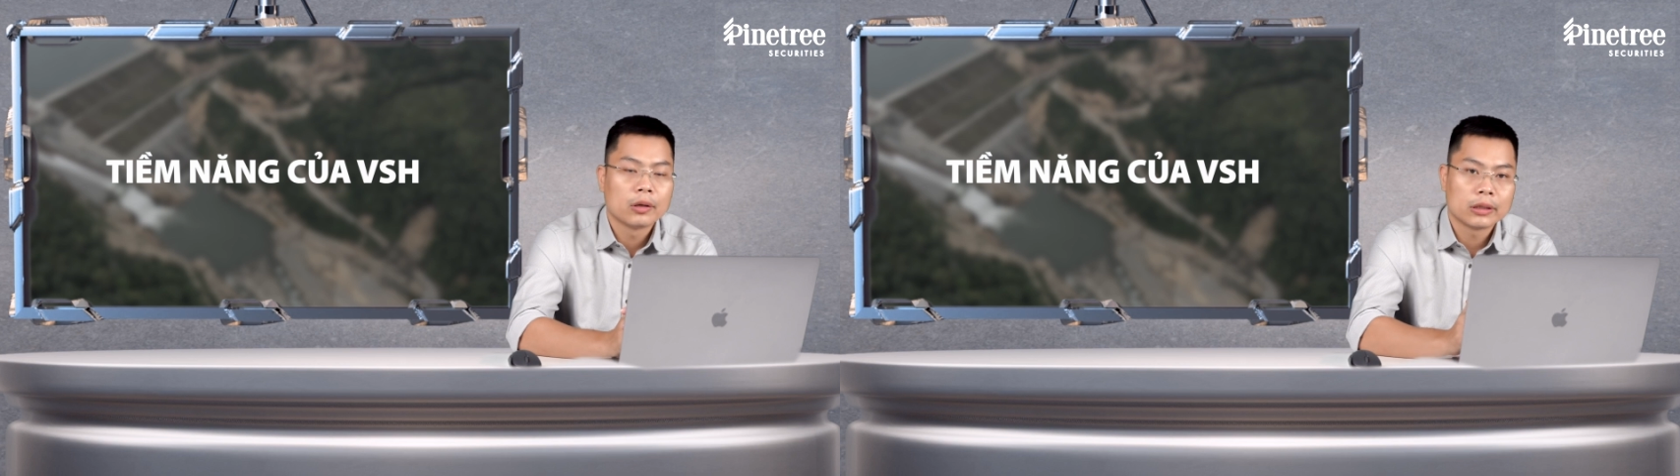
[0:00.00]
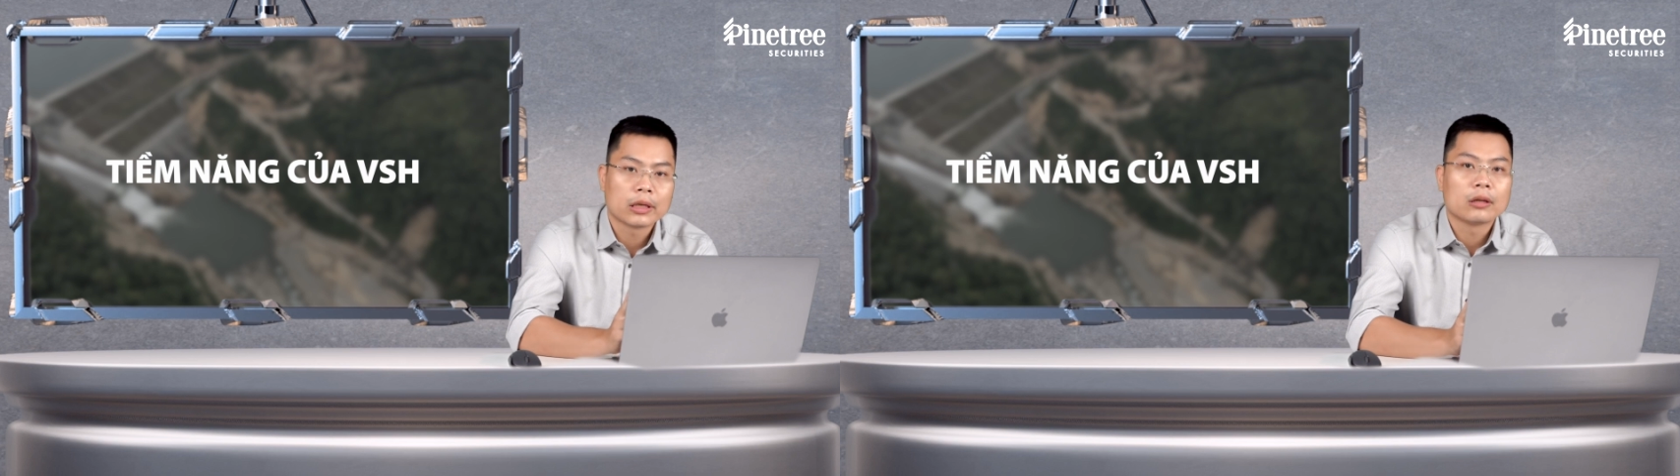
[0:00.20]

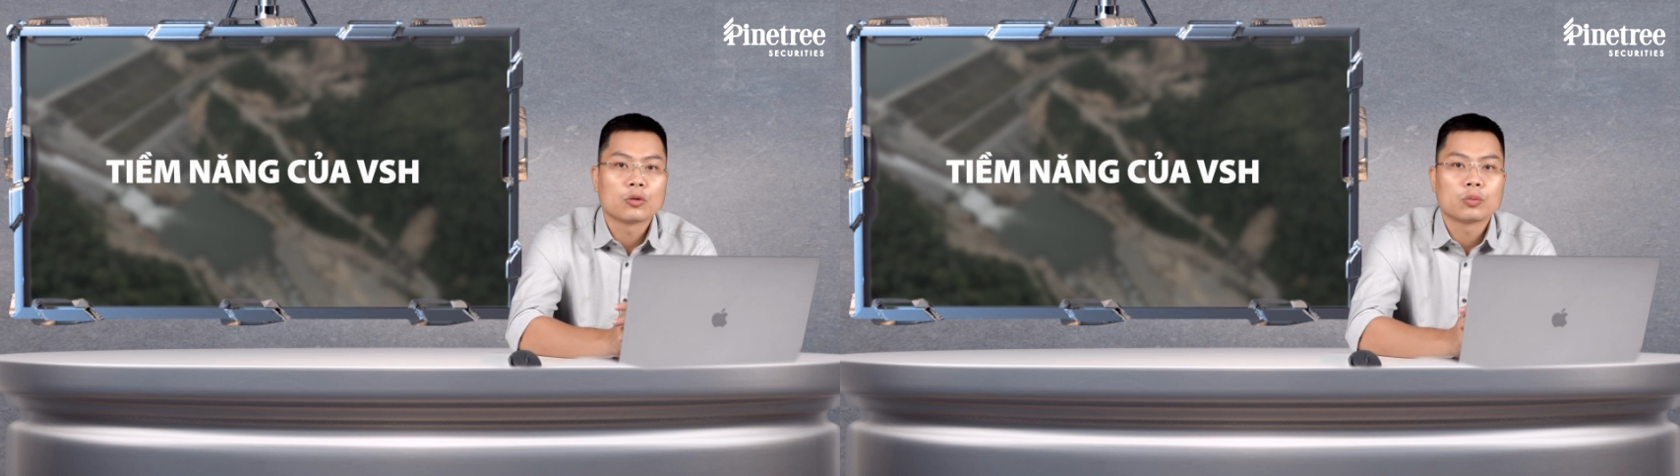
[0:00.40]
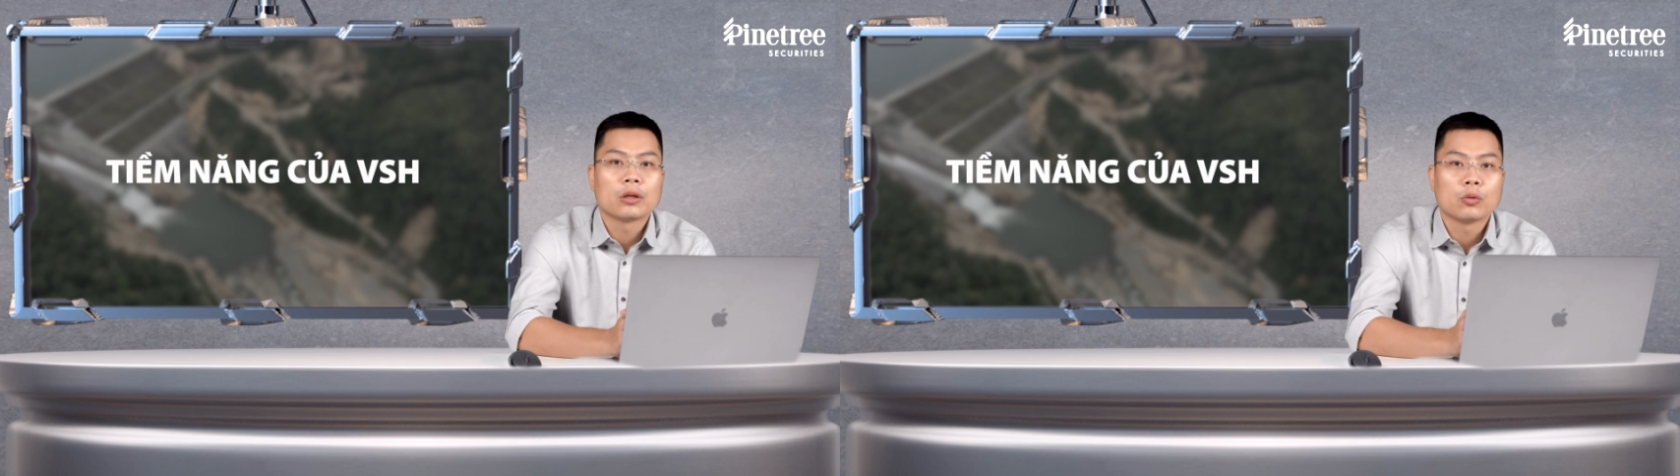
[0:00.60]
thì sẽ được
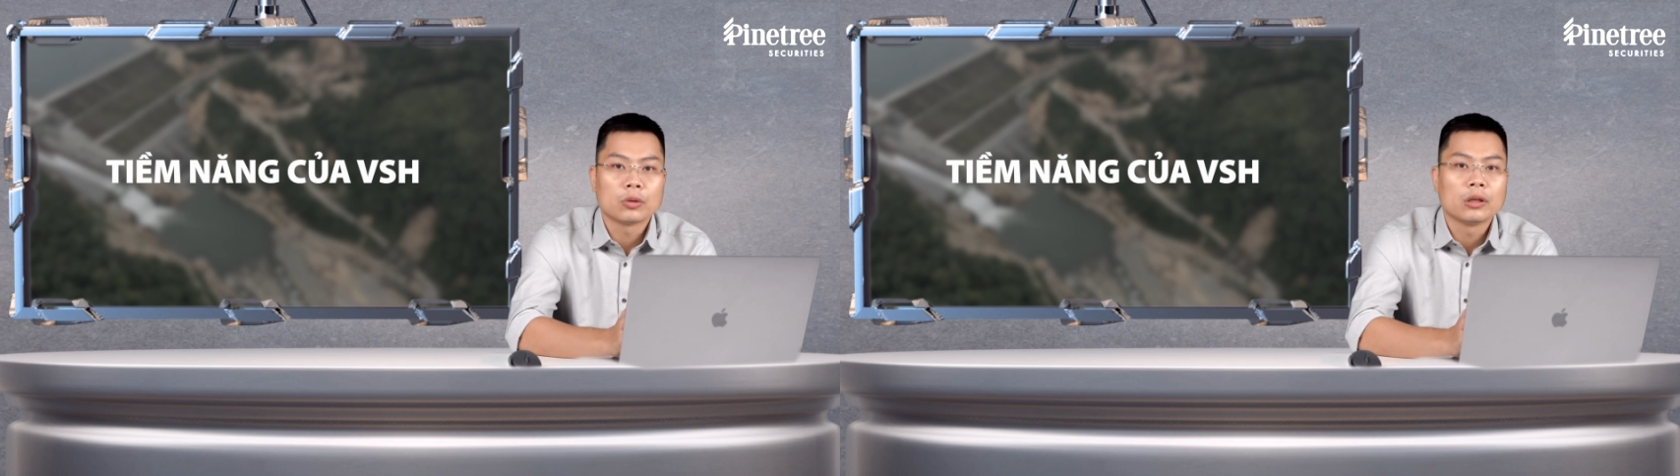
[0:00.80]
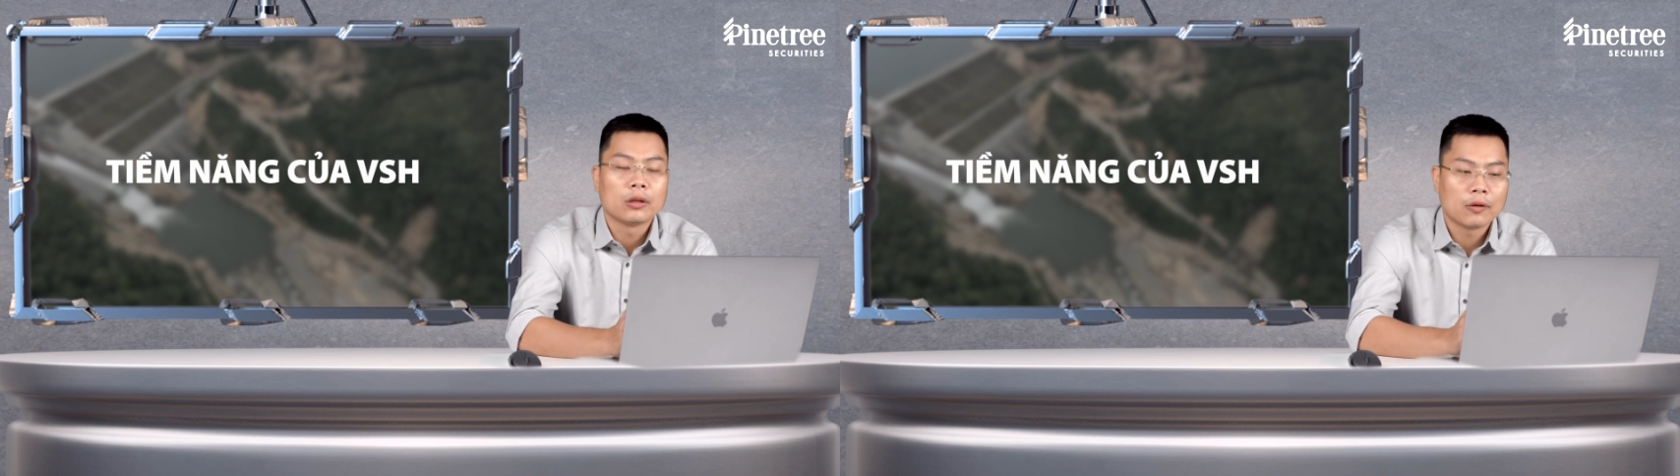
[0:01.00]
xúc tiến đầu
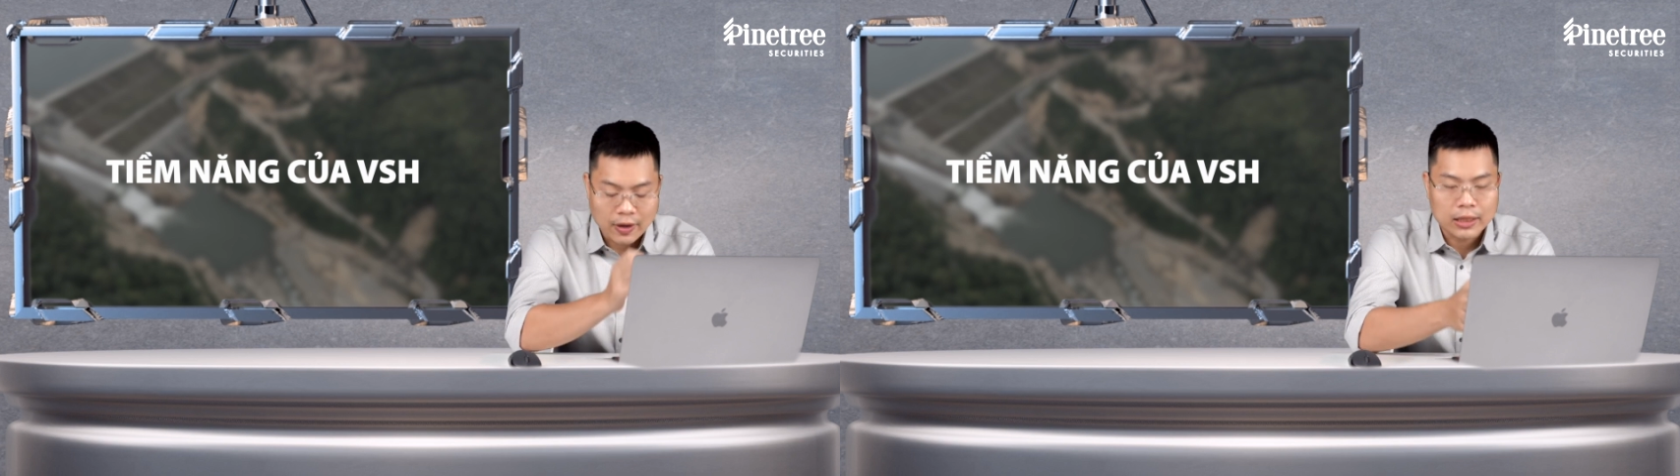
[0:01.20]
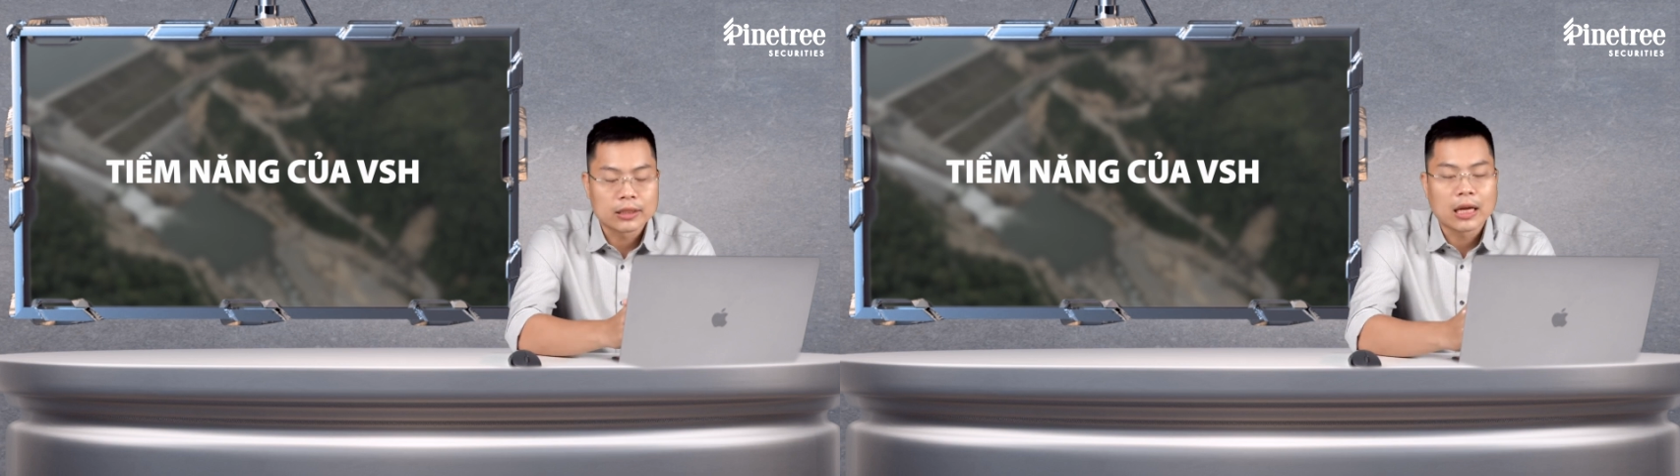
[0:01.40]
tư
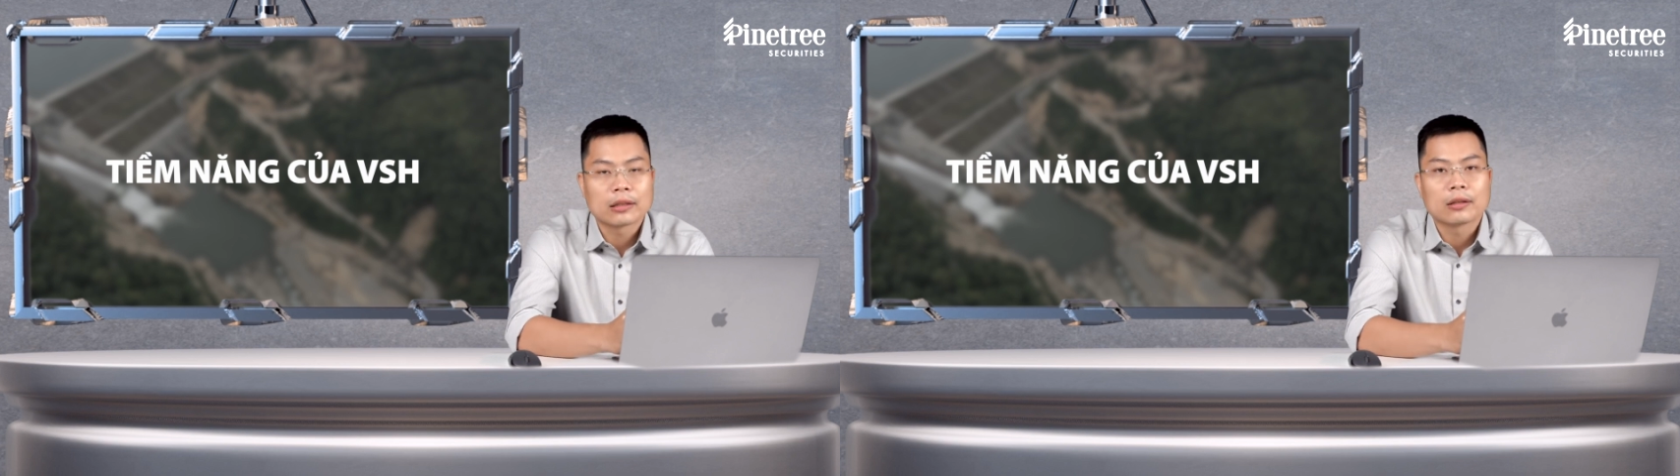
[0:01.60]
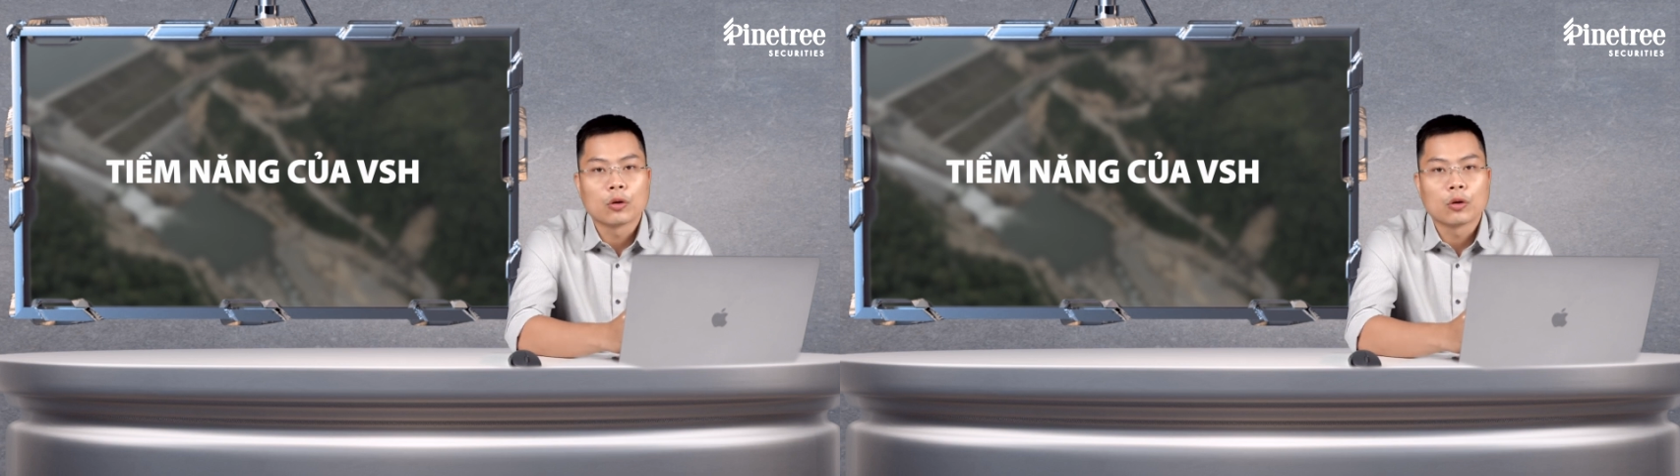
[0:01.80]
và cái thời gian